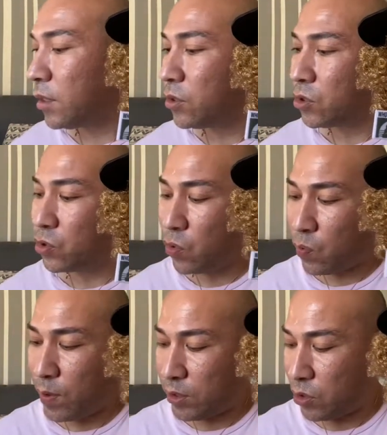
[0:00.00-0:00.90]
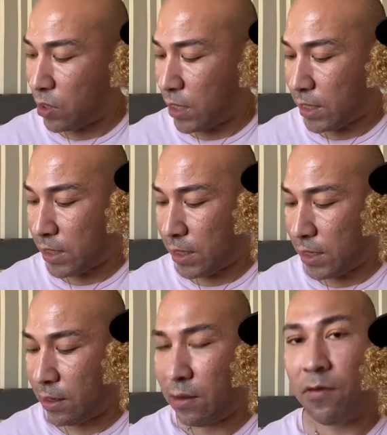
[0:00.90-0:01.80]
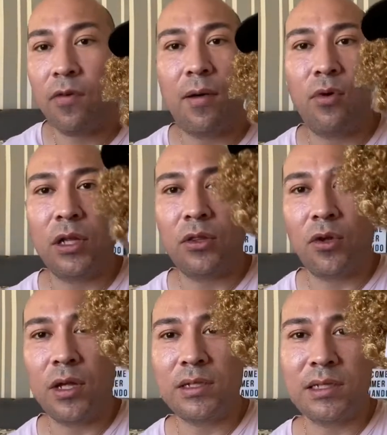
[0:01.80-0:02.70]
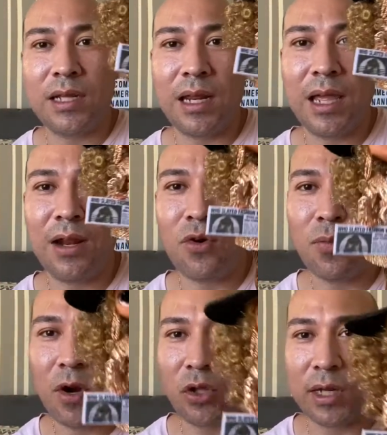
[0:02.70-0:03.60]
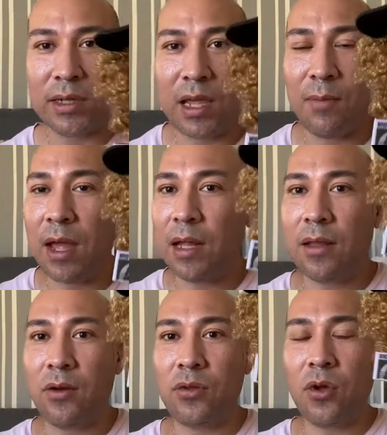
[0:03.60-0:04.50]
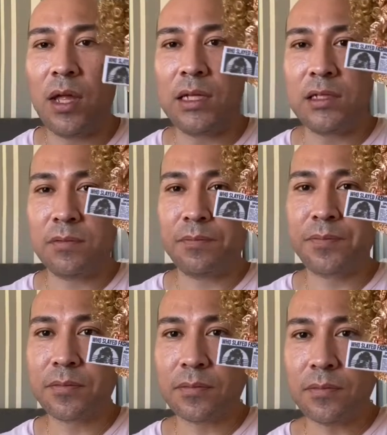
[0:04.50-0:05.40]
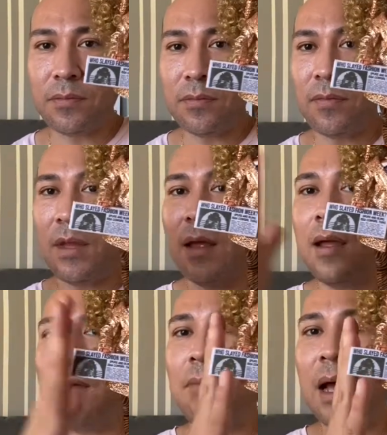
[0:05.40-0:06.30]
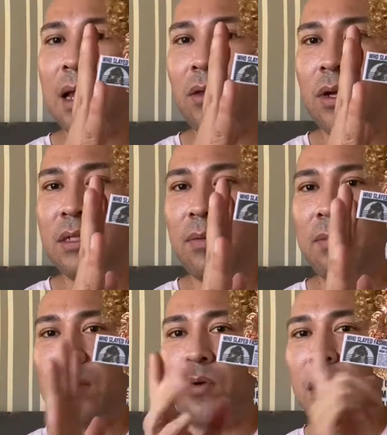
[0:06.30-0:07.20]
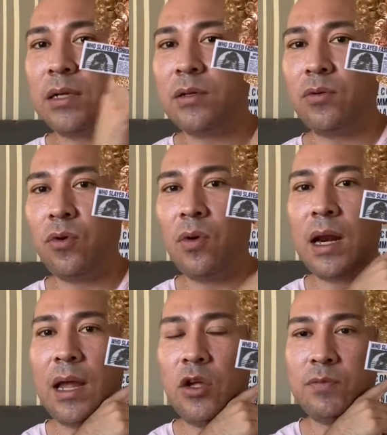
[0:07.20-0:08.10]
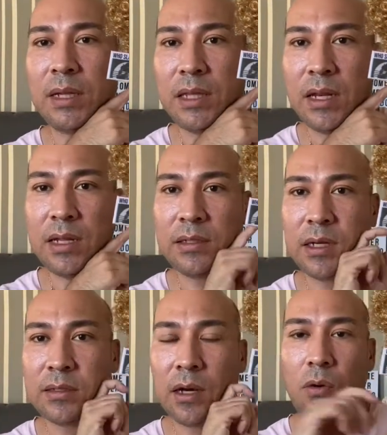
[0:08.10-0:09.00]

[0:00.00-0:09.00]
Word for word: su personaje favorito de esta serie número 3? A mí me encantaron todas. Va ganando esta primer lugar, segundo lugar la de los patines, tercer